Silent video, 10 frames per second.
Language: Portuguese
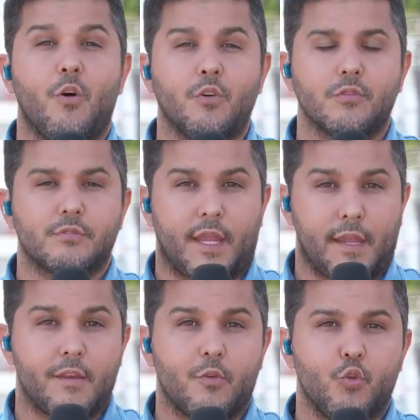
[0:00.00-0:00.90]
ontem
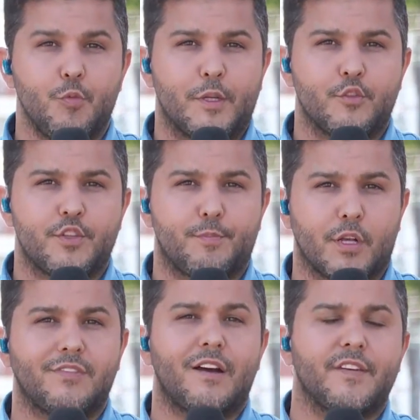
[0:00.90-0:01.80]
o número de
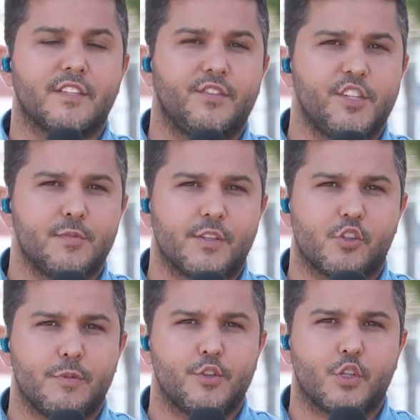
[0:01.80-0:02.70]
prováveis vítimas
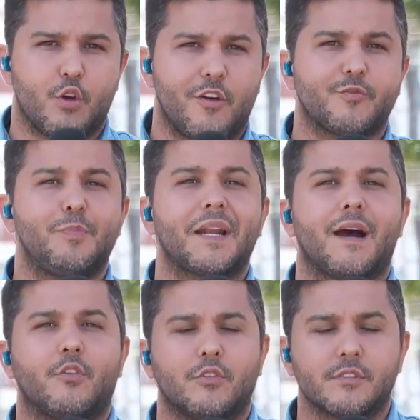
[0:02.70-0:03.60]
subiu de 9 para
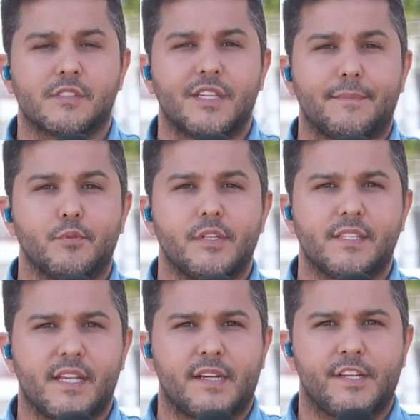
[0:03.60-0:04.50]
11 e a
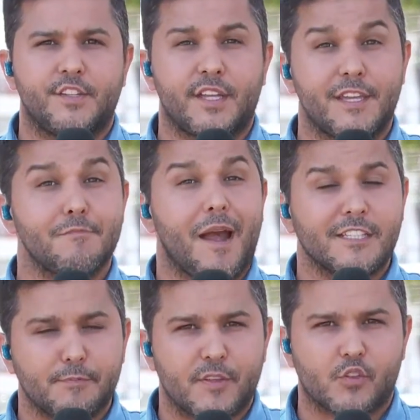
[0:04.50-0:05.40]
polícia acredita que mais
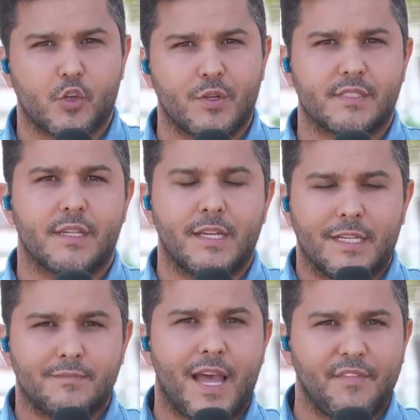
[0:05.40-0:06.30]
pessoas
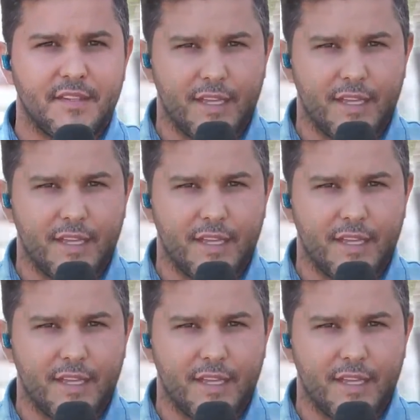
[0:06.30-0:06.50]
devem